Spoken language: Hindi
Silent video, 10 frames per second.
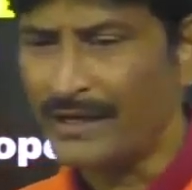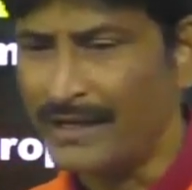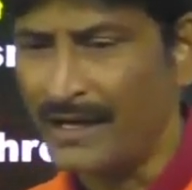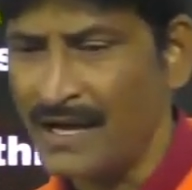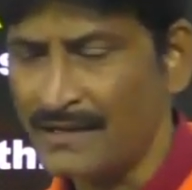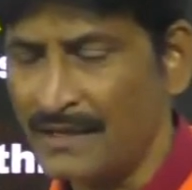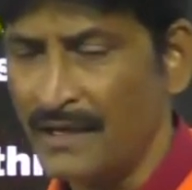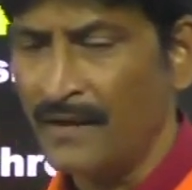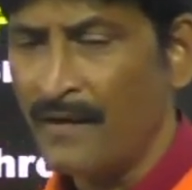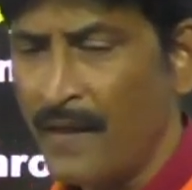की क्लास
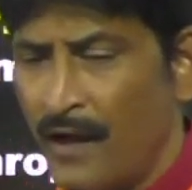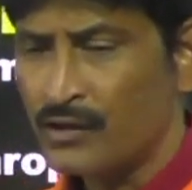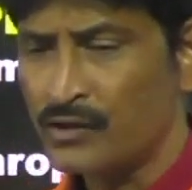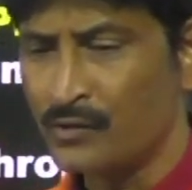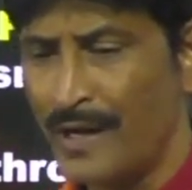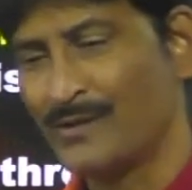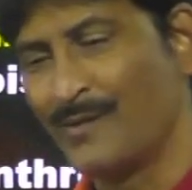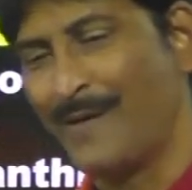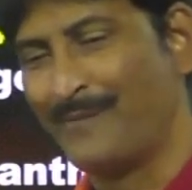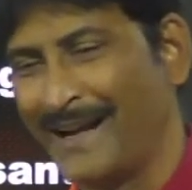है और सुबह
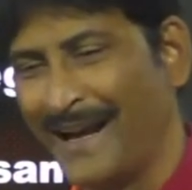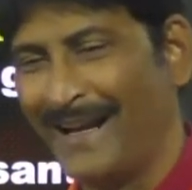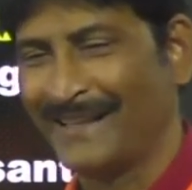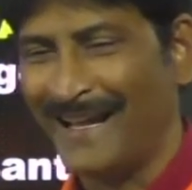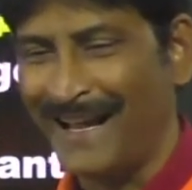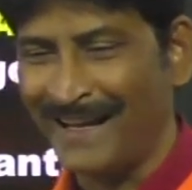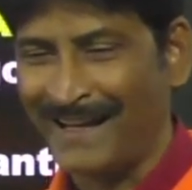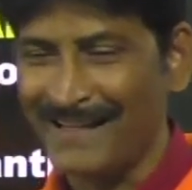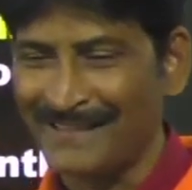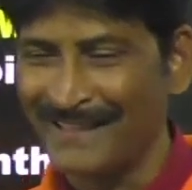सुबह बढ़िया लगता है
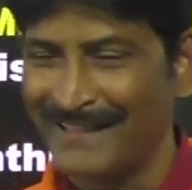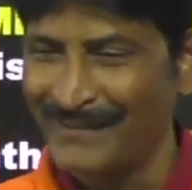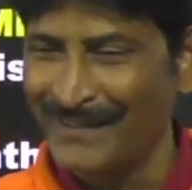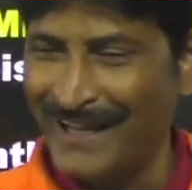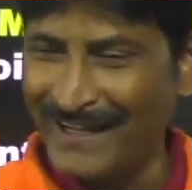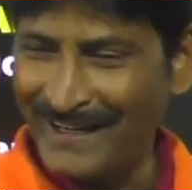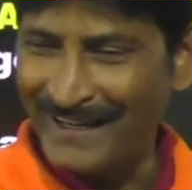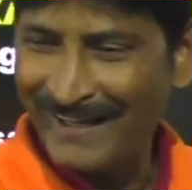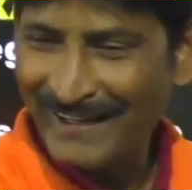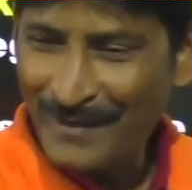क्लास लेते हुए है ना
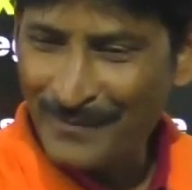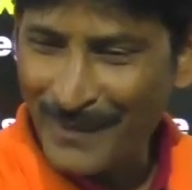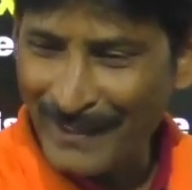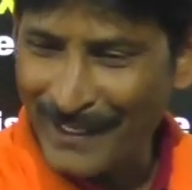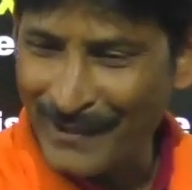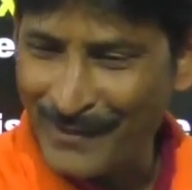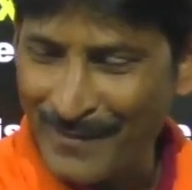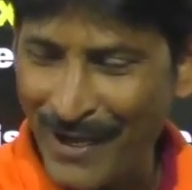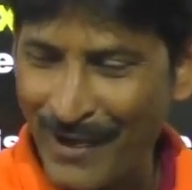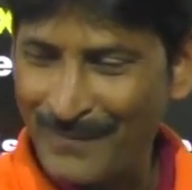पढ़ते हुए
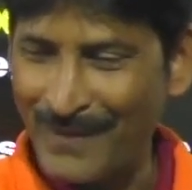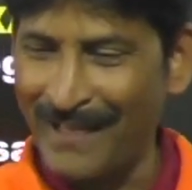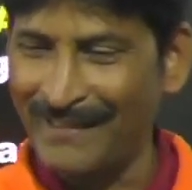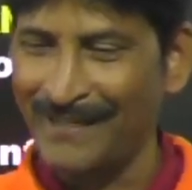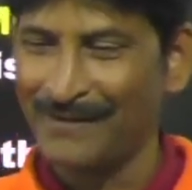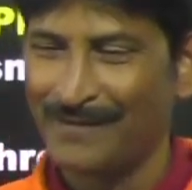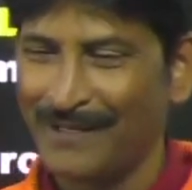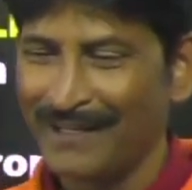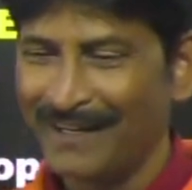भी और पढ़ाते हुए भी